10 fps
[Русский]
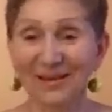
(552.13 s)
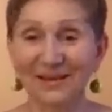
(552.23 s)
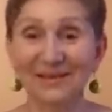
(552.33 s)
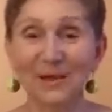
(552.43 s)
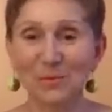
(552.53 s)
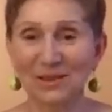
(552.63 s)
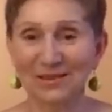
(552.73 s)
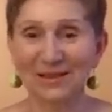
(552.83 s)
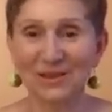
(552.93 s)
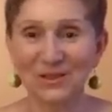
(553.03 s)
я была
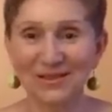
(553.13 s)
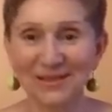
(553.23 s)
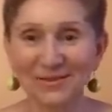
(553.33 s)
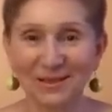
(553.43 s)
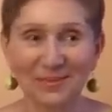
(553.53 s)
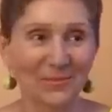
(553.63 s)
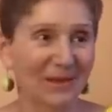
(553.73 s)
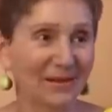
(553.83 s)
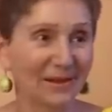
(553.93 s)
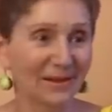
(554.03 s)
такая счастливая,
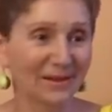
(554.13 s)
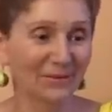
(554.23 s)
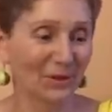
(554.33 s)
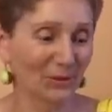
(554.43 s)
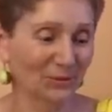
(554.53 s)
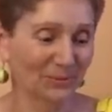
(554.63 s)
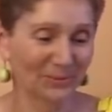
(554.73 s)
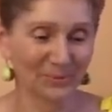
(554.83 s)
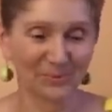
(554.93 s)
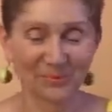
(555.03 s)
я ей говорю,
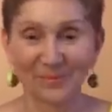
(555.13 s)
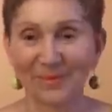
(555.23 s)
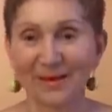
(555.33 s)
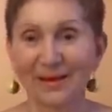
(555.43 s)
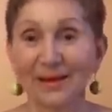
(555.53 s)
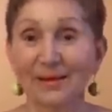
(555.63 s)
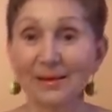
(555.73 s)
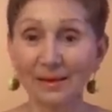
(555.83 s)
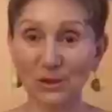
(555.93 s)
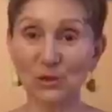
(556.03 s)

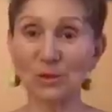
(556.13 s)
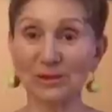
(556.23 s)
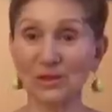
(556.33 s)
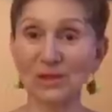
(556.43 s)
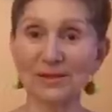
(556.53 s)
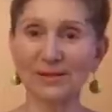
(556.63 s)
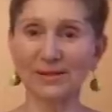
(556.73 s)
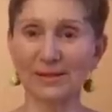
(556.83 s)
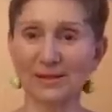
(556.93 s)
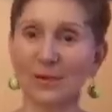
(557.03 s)
я хочу это сейчас
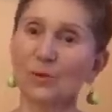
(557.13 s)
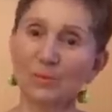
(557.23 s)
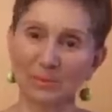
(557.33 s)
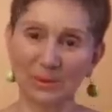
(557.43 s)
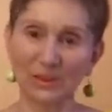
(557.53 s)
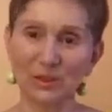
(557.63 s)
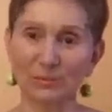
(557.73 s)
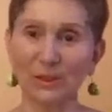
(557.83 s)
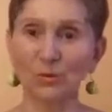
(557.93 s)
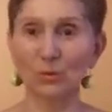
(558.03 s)
одеть положи
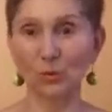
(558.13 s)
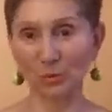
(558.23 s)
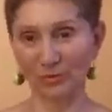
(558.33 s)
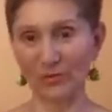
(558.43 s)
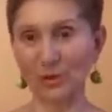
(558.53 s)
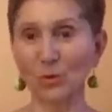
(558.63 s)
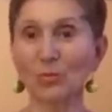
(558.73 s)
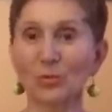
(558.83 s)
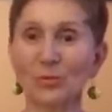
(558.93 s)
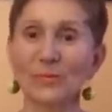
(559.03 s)
мою обувь в
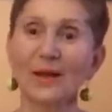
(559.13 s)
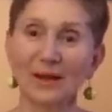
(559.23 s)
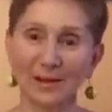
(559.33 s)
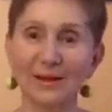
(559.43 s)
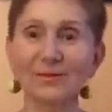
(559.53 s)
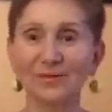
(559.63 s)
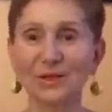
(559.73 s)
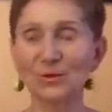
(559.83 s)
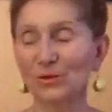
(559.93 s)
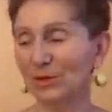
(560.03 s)
коробку, а я в
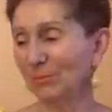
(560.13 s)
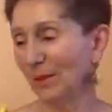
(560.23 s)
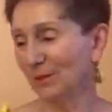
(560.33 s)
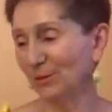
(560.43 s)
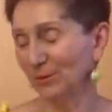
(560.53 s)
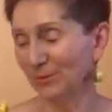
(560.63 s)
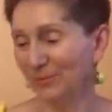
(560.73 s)
них уже пойду.